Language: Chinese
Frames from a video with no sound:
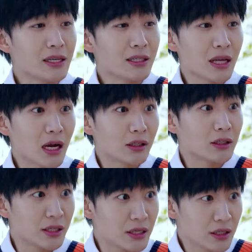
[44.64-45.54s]
你第三十
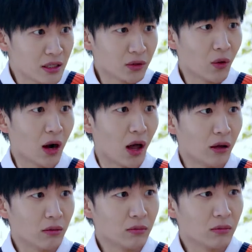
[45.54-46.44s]
七次问
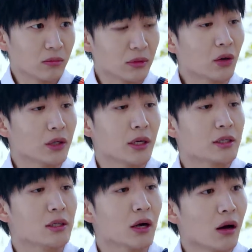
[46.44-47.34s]
了，你到底
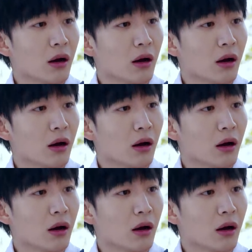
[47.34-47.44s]
想怎